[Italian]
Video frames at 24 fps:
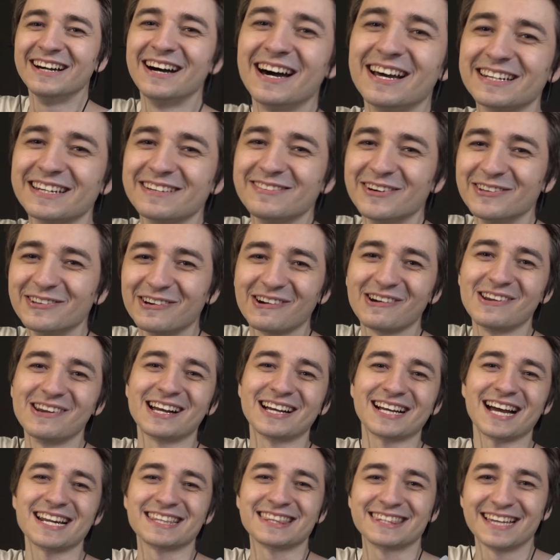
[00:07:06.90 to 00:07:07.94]
arrivano con
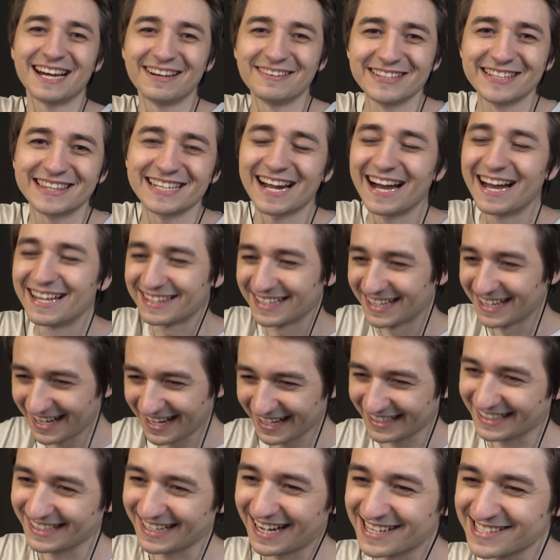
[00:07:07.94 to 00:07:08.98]
la carta vetrata
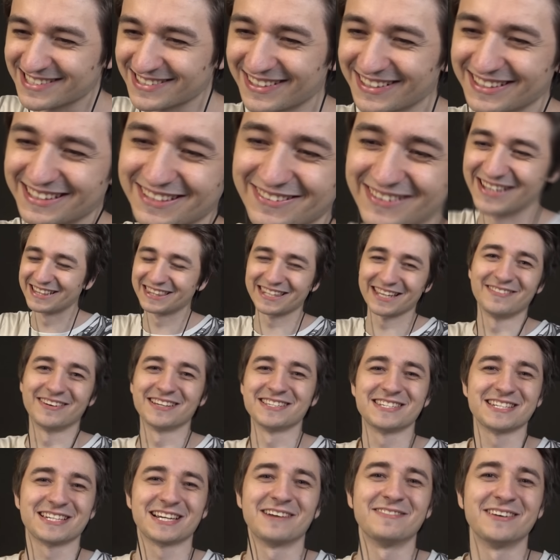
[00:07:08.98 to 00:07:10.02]
a casa e diventa
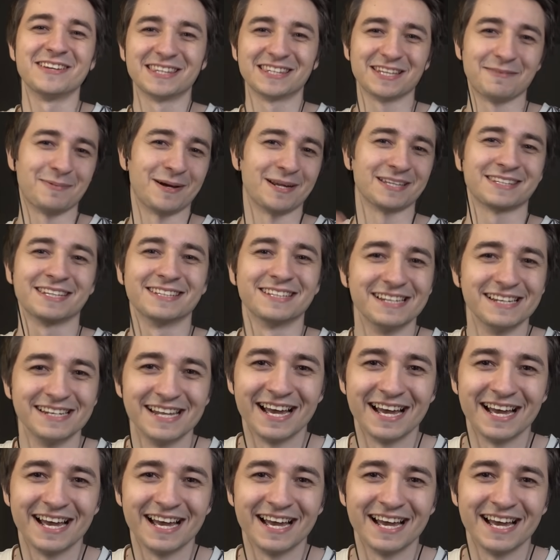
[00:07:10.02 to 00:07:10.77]
magicamente parte del